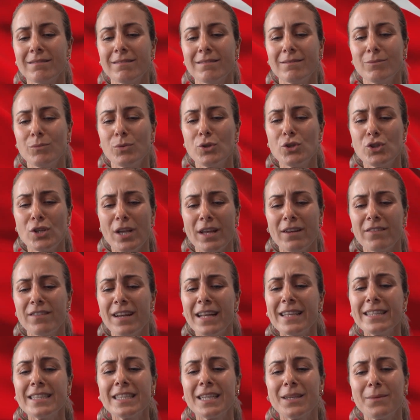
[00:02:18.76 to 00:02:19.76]

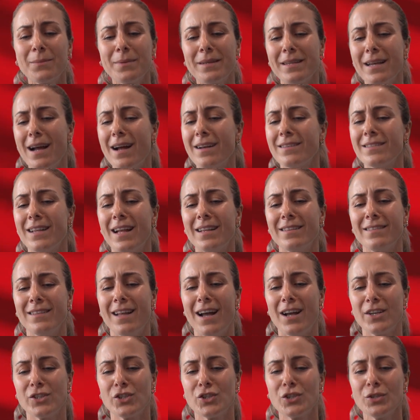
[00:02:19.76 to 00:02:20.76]
mücerred gibi yardan
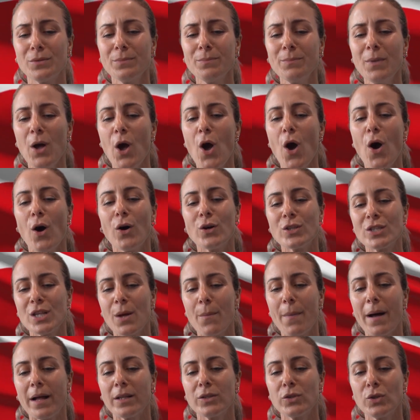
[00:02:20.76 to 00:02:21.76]
naşım. O
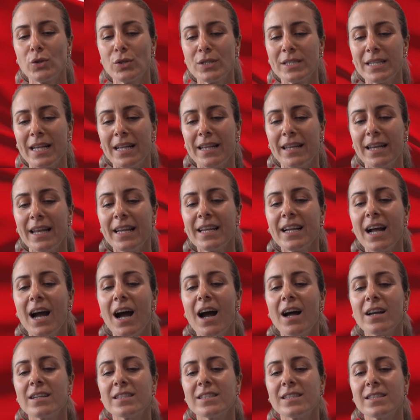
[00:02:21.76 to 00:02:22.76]
zaman yükselerek
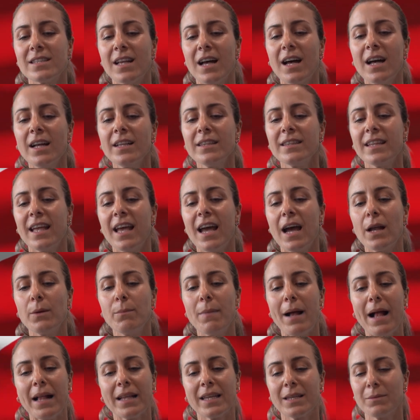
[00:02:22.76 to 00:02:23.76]
arsa değer
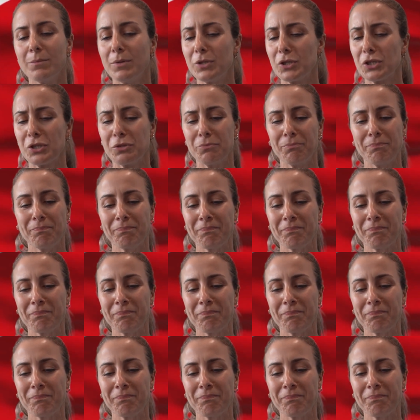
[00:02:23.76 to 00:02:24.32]
belki başım.